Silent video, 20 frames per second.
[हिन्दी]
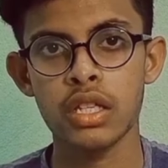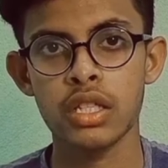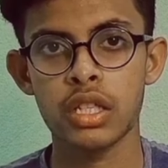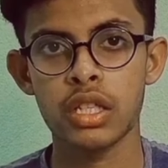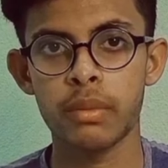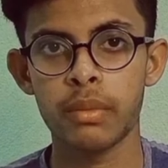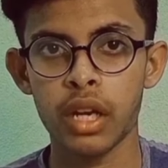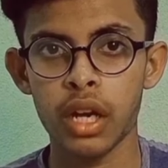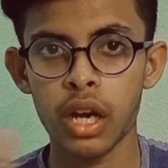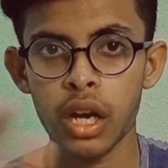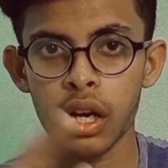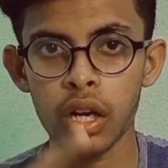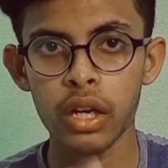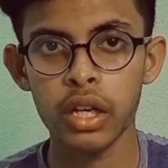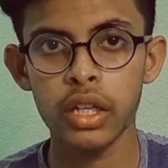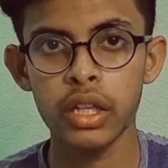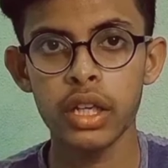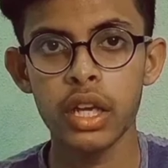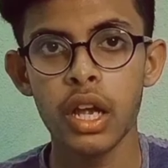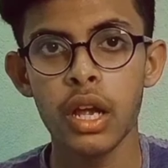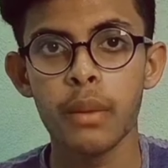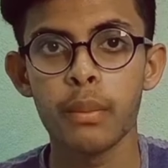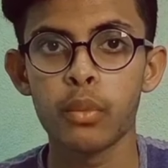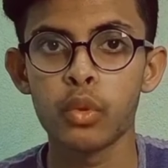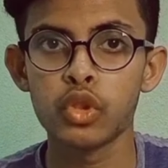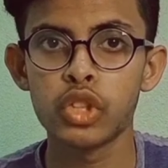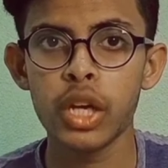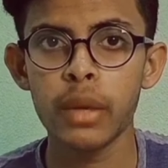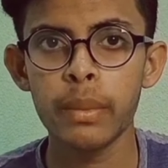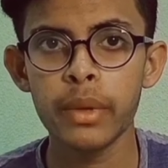सिमिलरली
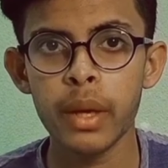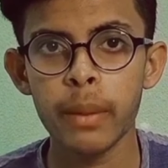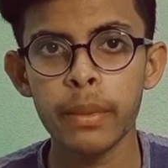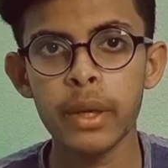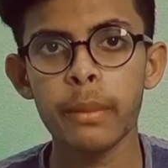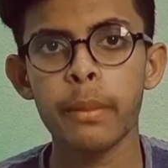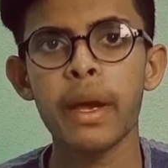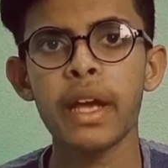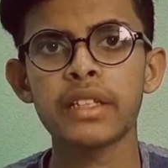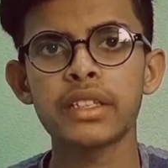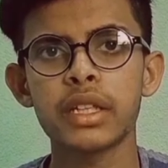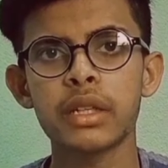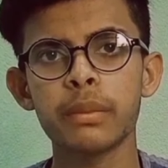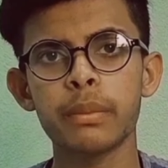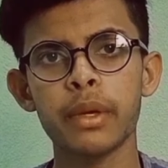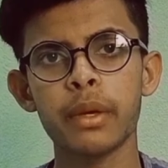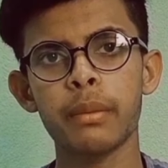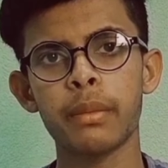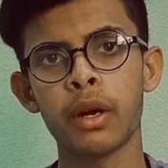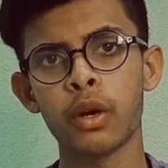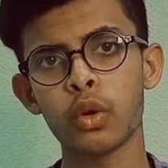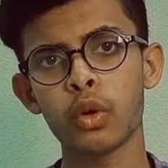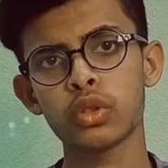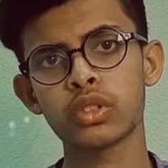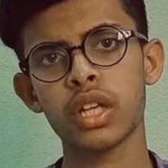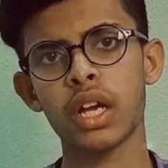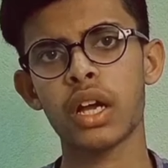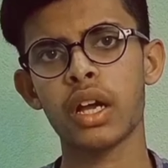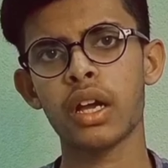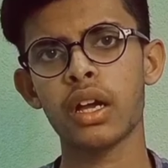मुझे भी अपने पैशन पे
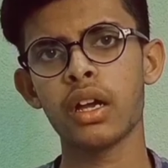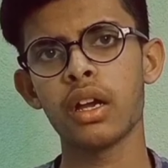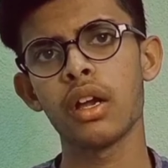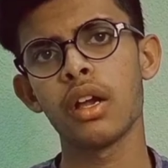भरोसा है